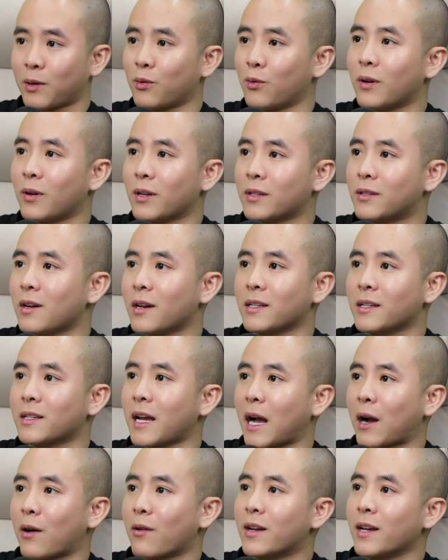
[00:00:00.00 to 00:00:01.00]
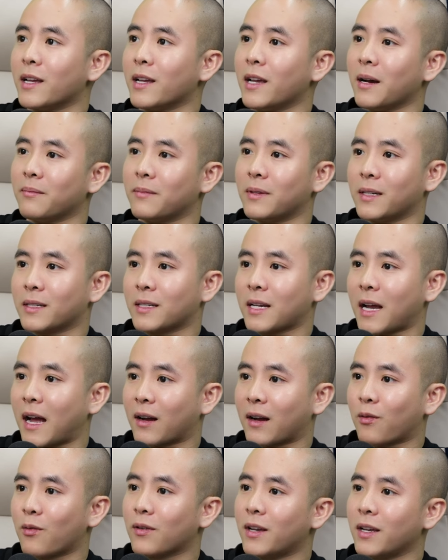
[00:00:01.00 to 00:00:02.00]
Mặc dù là trước đấy chả có kinh nghiệm thì
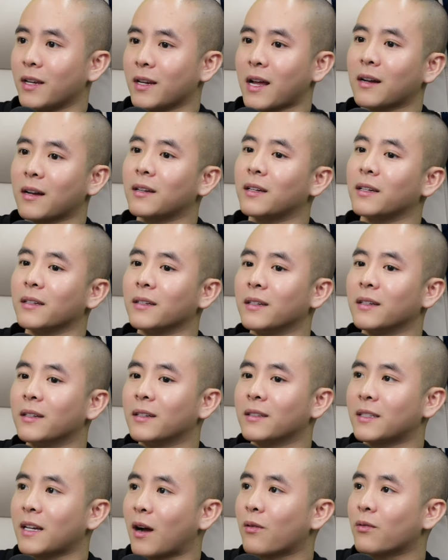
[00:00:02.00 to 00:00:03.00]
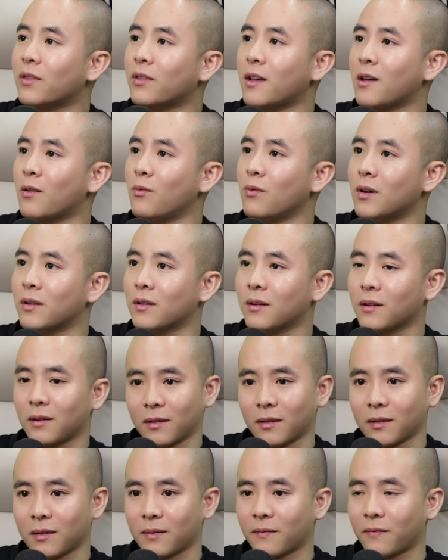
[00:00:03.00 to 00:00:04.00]
chả có kỹ năng gì, chả có tiền luôn.
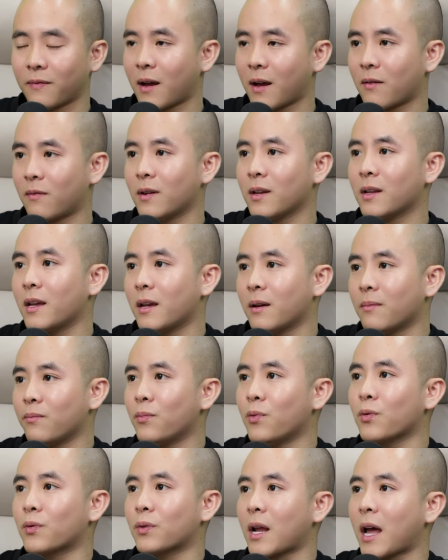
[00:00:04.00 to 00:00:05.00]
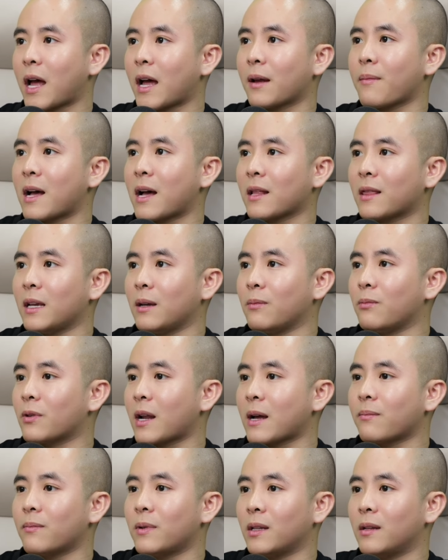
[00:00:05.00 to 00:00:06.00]
Vào vẫn kiếm 1, 2, 3 tỷ
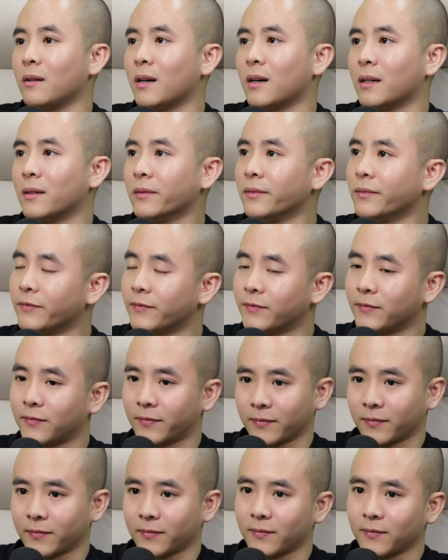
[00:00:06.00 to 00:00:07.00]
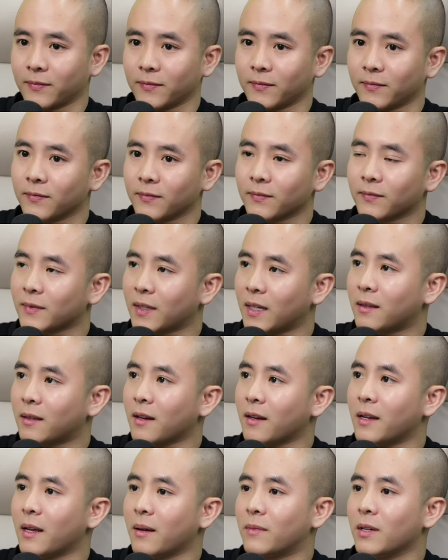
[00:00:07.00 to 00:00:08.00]
một năm bình thường
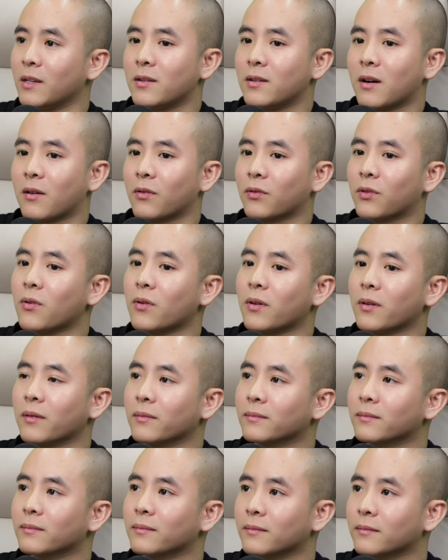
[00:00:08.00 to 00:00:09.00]
thế thời điểm thị trường nó tốt ấy.